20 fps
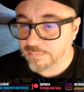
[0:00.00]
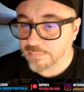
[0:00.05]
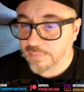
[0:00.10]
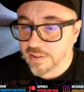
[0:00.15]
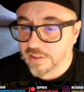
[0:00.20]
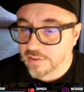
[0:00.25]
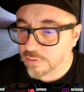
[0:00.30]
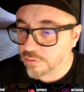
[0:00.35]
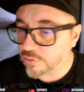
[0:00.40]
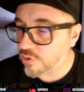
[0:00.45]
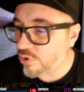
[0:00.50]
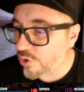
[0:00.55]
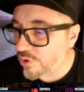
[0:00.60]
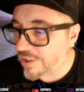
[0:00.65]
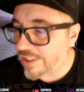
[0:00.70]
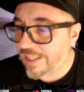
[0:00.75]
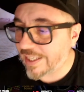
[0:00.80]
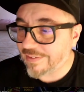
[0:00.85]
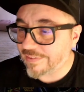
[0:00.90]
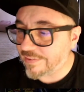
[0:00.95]
Ma io non so
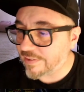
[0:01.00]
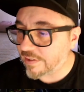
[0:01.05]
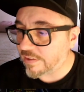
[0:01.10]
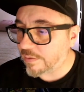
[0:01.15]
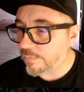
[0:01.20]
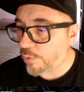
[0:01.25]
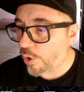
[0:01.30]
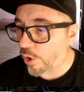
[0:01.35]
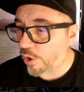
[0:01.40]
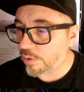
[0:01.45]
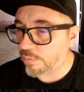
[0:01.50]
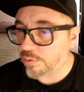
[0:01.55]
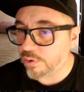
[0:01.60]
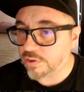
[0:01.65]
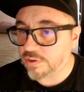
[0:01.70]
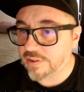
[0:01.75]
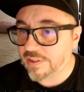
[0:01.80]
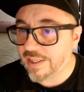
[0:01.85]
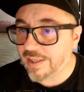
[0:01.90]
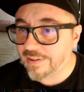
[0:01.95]
niente di
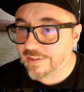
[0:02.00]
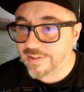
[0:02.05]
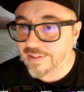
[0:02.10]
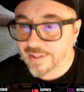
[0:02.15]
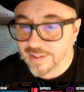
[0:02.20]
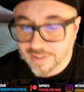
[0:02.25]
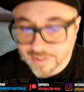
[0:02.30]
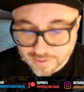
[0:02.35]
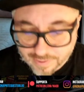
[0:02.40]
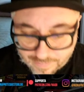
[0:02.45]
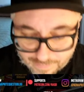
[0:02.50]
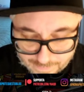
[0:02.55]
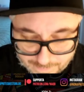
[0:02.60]
Morbius, neanche...